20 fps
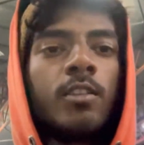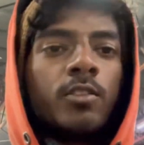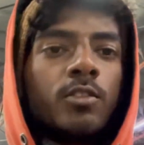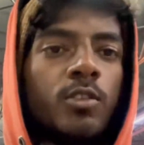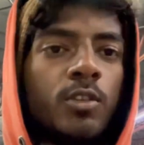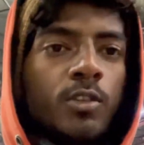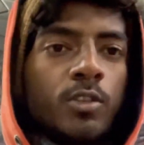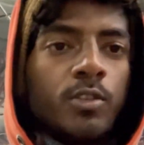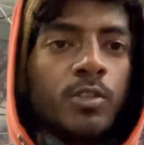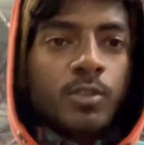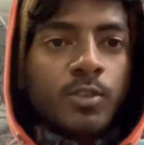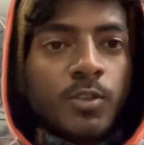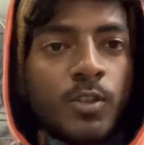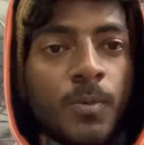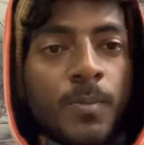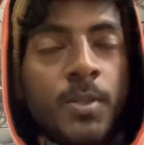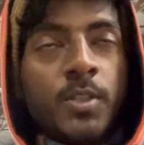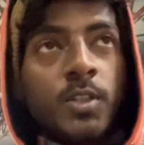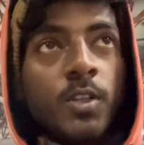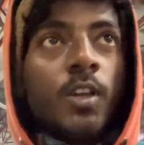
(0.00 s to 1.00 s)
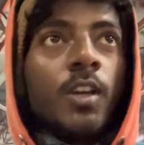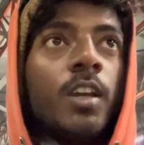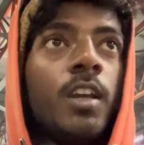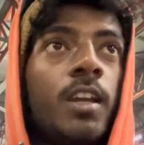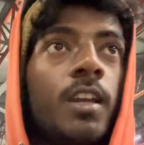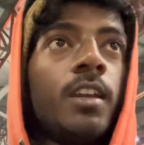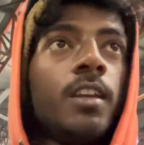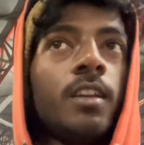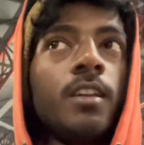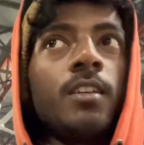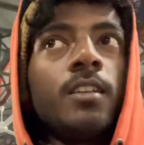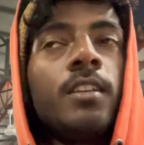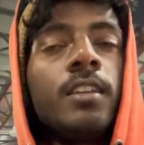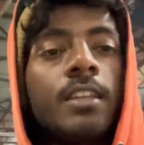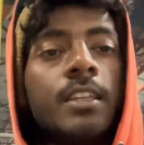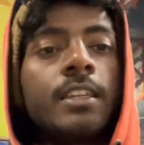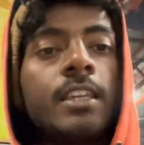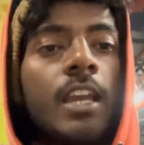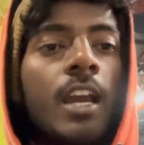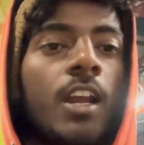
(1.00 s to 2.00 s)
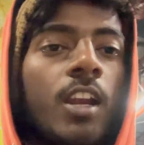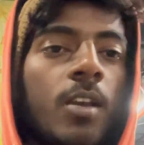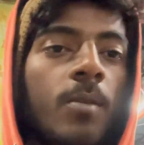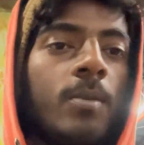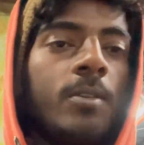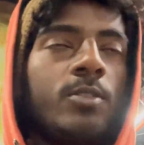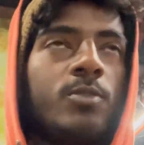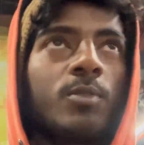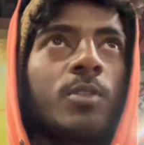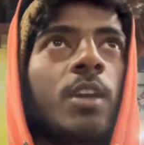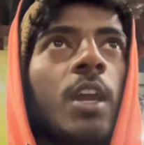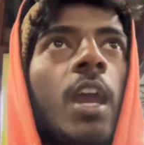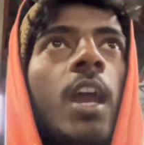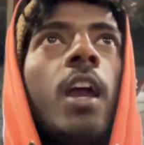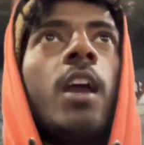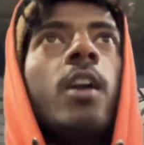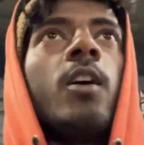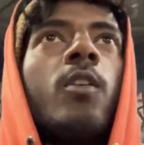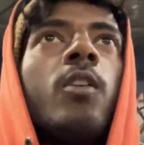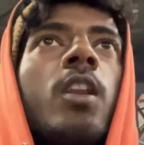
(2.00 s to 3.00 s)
तो दोस्तों अभी जो है ग्यारह बज चुके हैं